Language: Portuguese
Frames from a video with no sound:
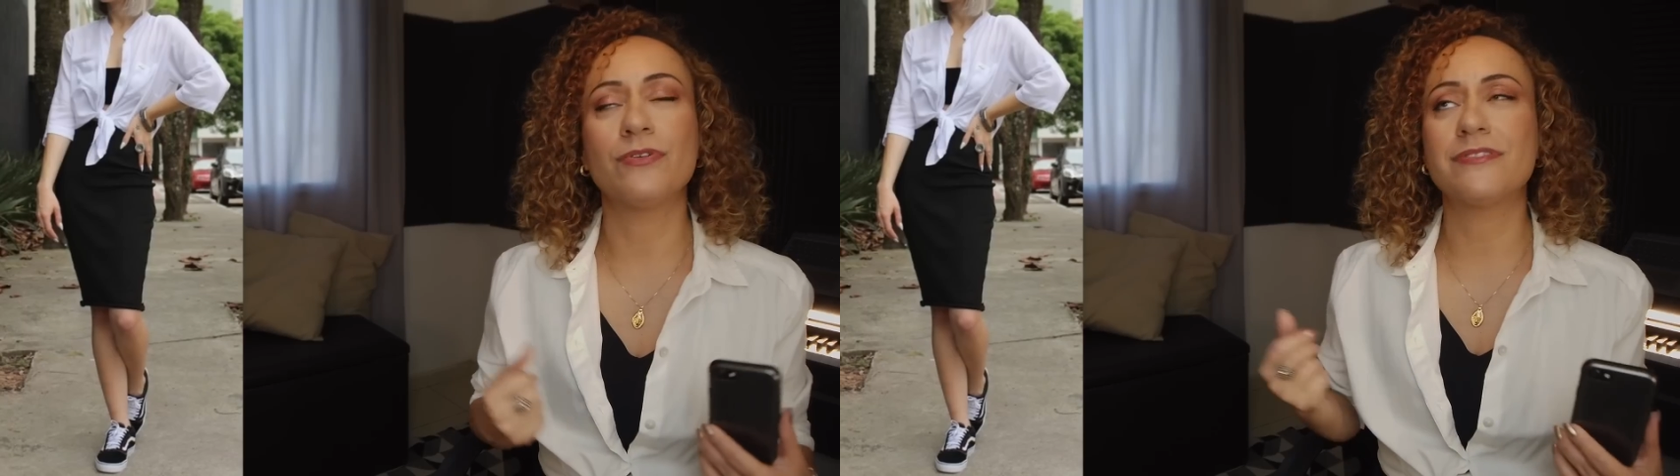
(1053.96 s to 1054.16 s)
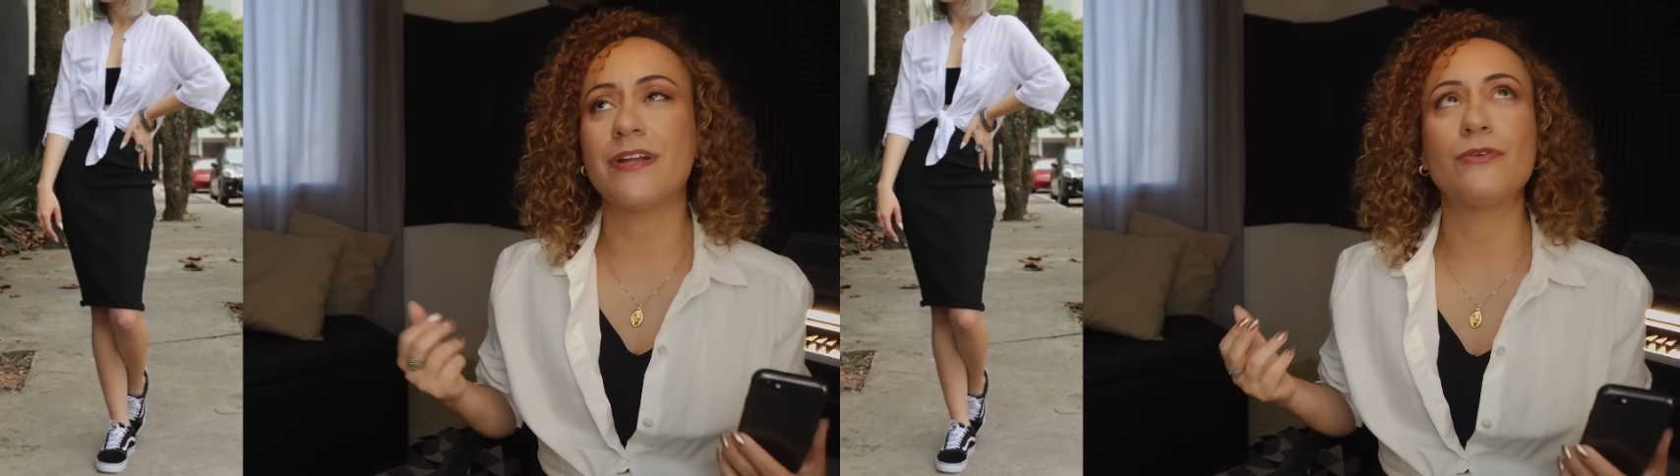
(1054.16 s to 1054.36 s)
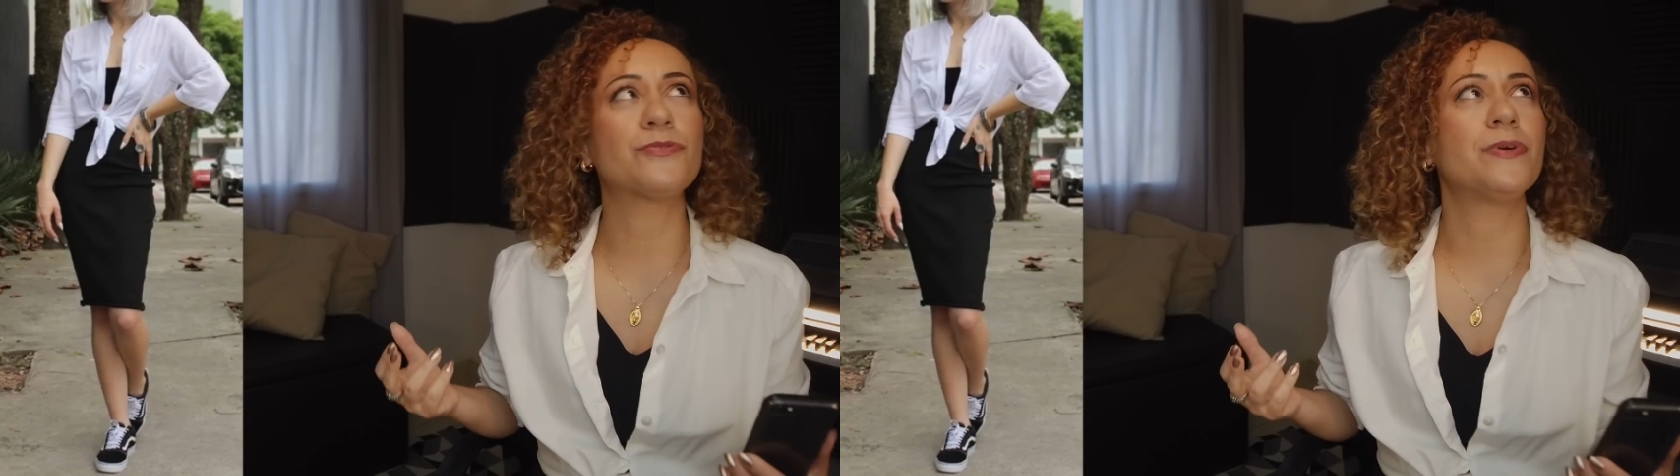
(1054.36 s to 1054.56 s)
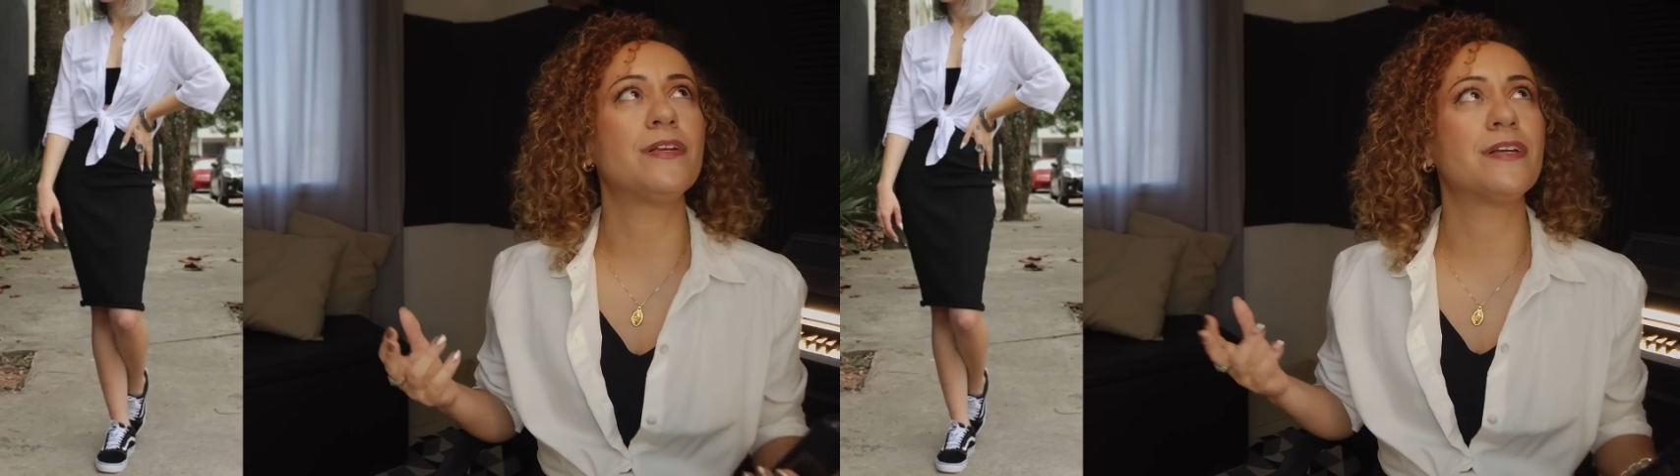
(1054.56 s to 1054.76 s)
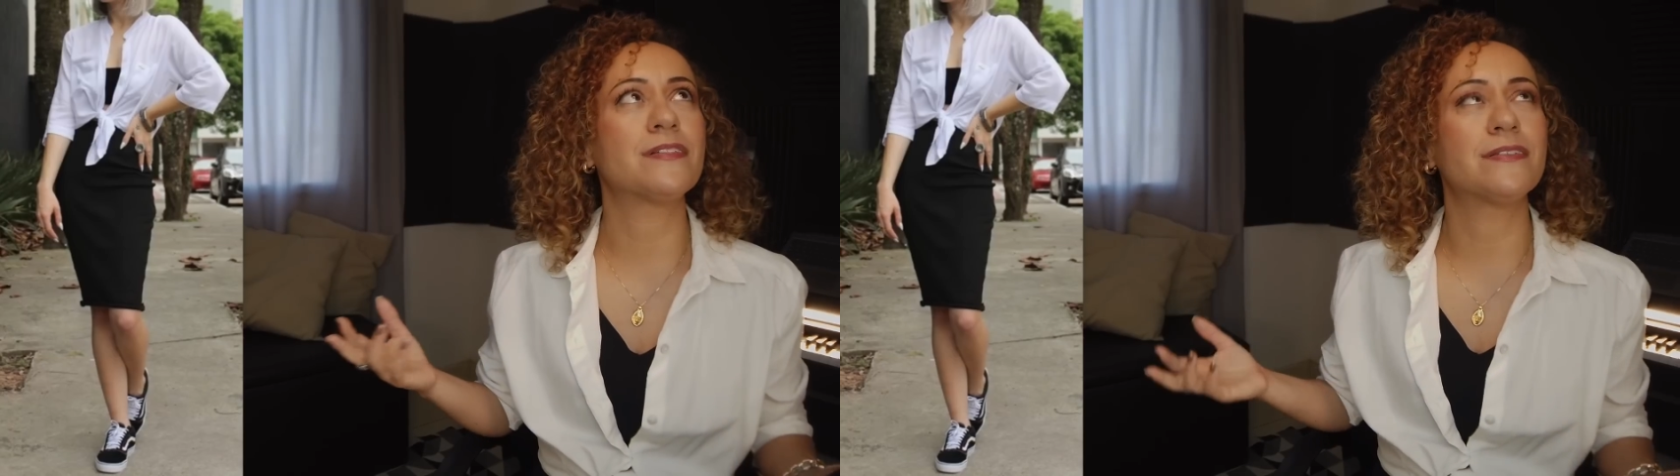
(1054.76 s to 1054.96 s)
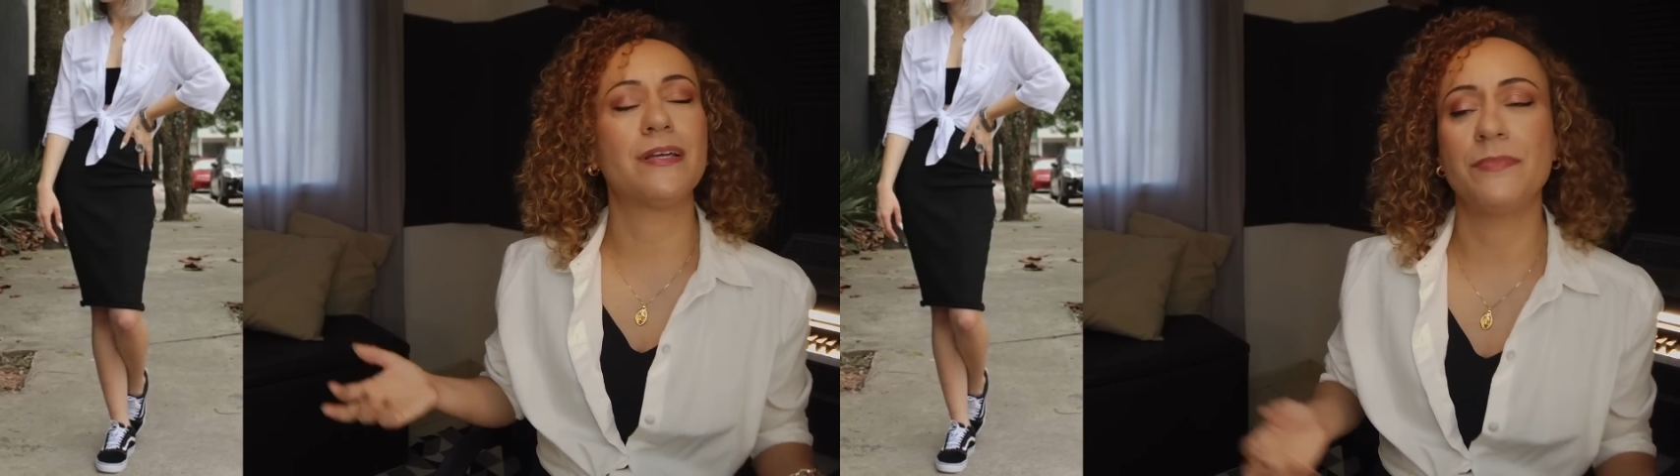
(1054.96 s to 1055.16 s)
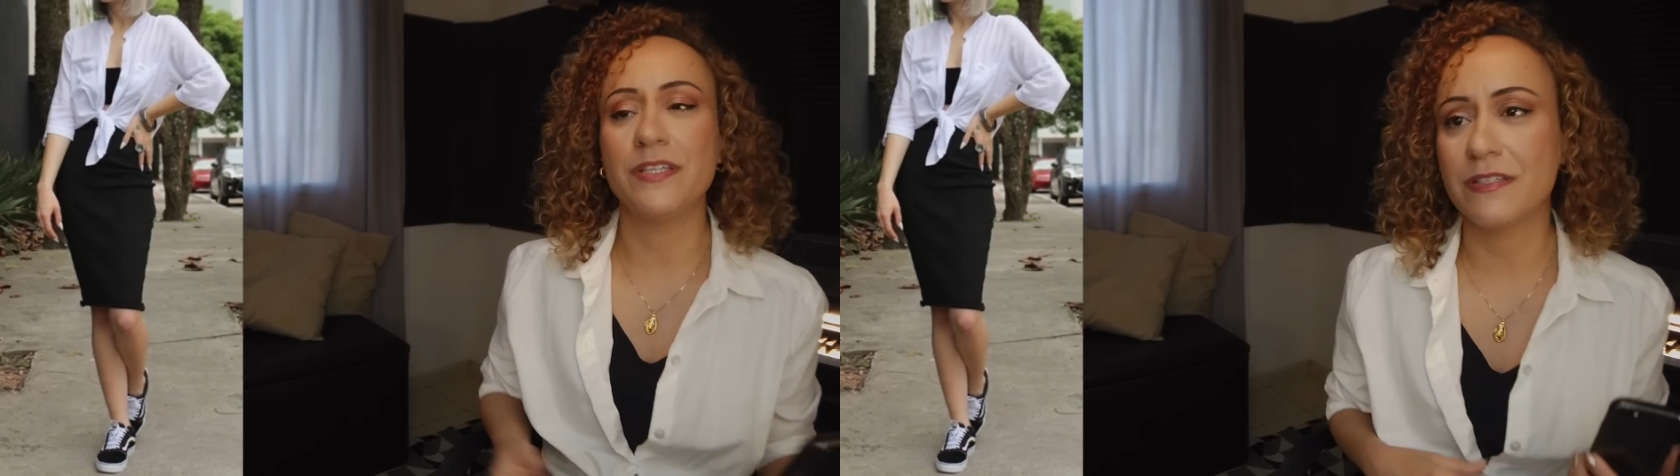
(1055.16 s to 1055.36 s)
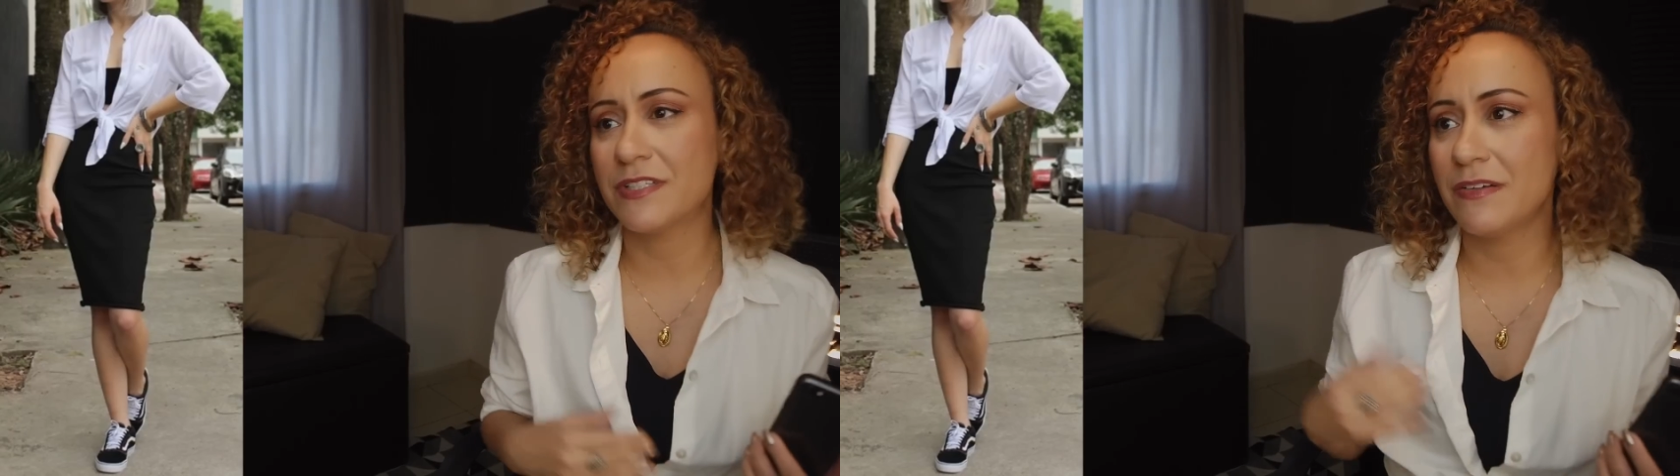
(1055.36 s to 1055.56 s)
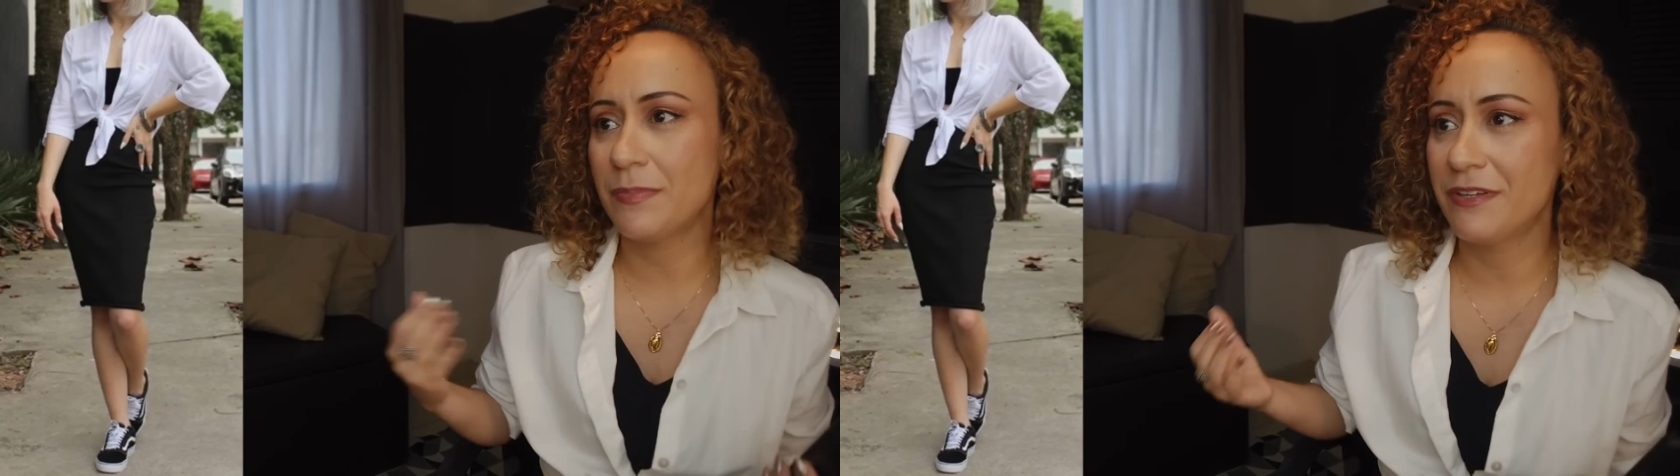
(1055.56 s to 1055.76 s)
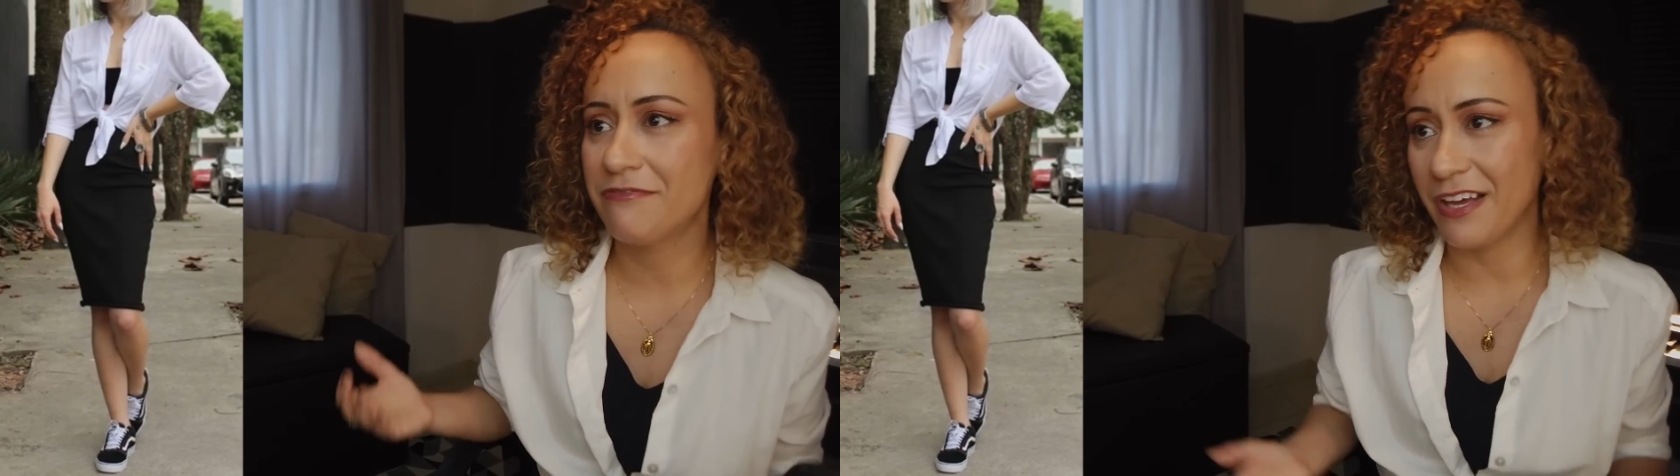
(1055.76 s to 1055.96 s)
mostrar o joelho na Santa Missa você
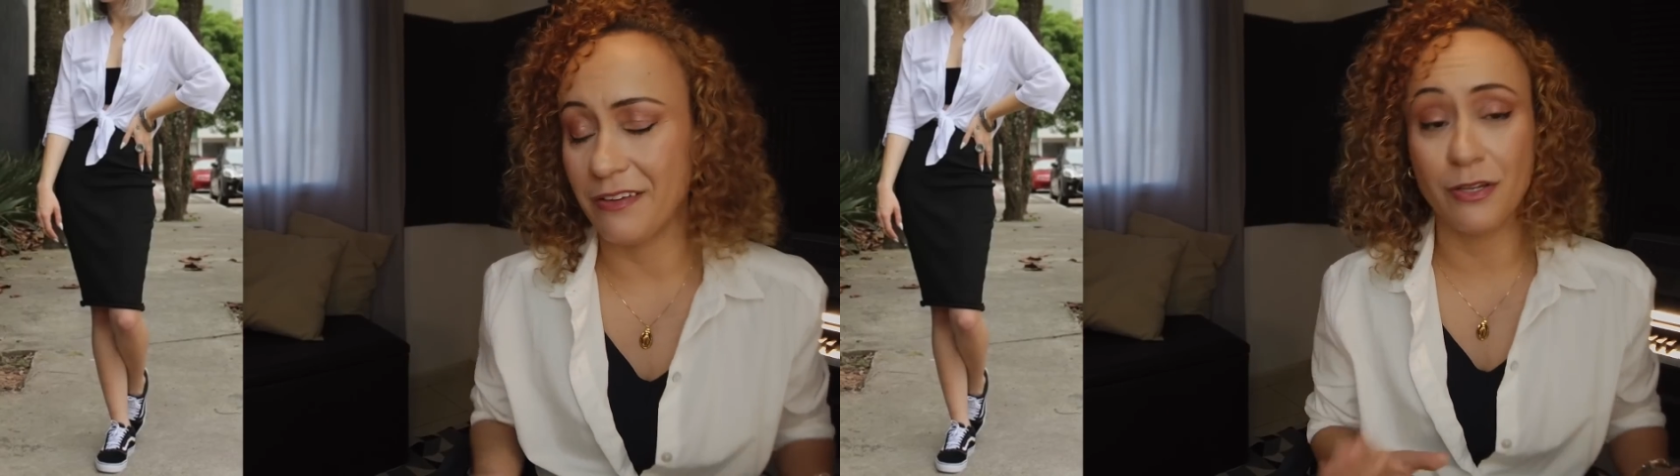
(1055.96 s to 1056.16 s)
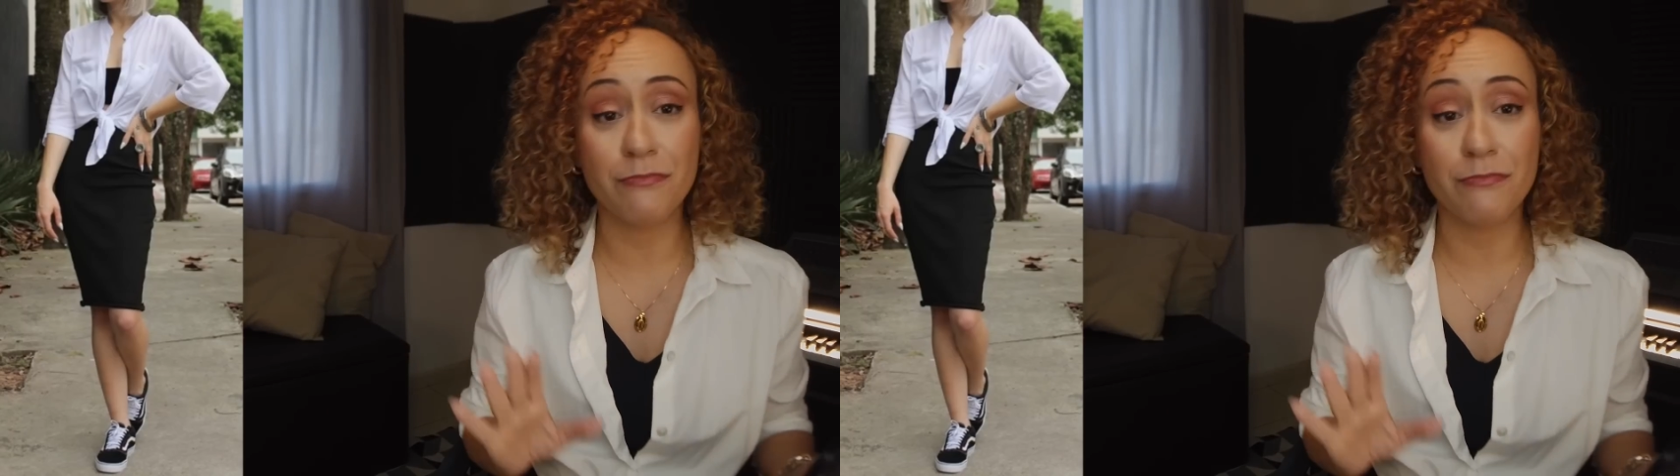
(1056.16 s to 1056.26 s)
vai para o inferno.